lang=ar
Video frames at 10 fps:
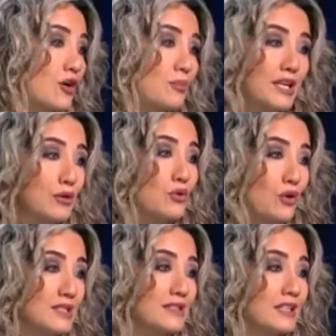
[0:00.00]
او بيلاقوا له
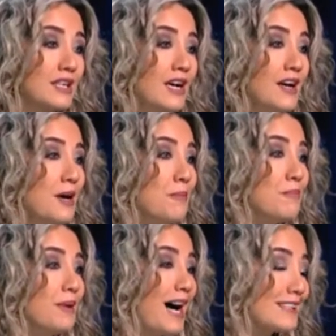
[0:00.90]
عذر
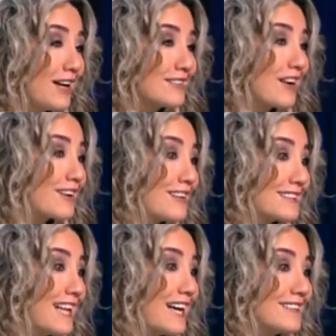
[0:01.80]
حدا اعترض
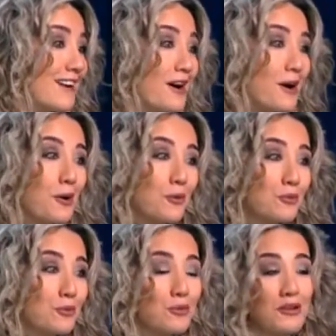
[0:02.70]
حدا
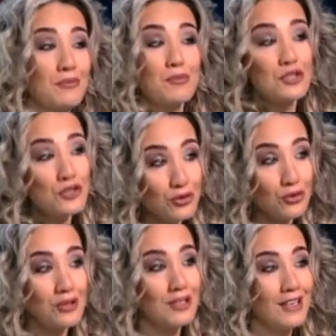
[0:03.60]
وقف
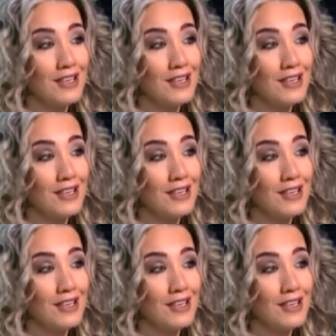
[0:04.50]
بوجهكم